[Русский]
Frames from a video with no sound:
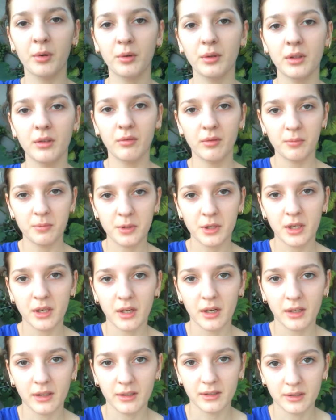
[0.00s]
Погода вообще
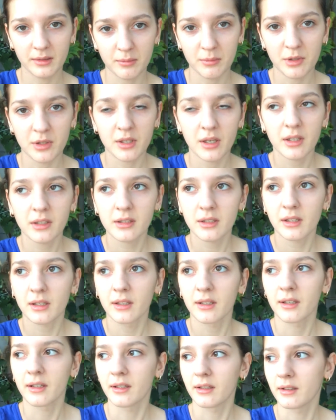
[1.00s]
реально
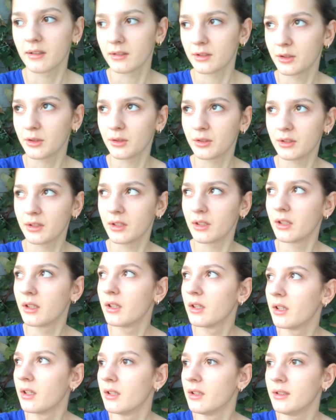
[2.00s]
замечательная. Сегодня
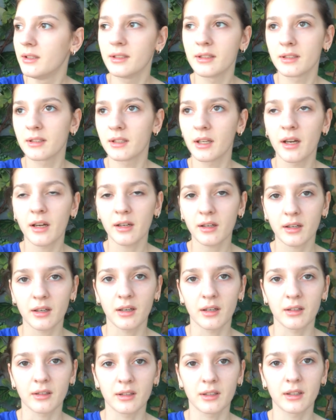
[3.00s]
не
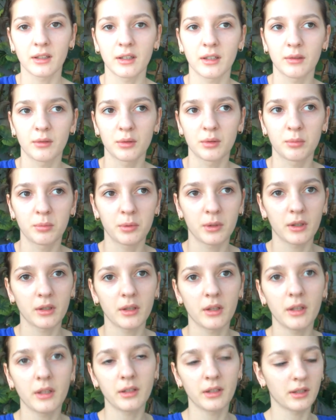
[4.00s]
жарко, такая вот
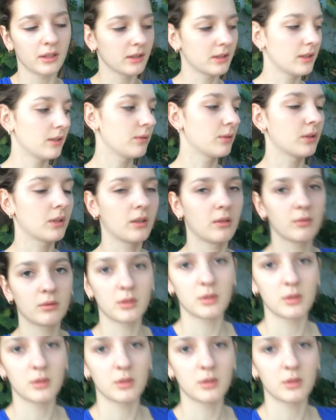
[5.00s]
прохлада, хотя вот я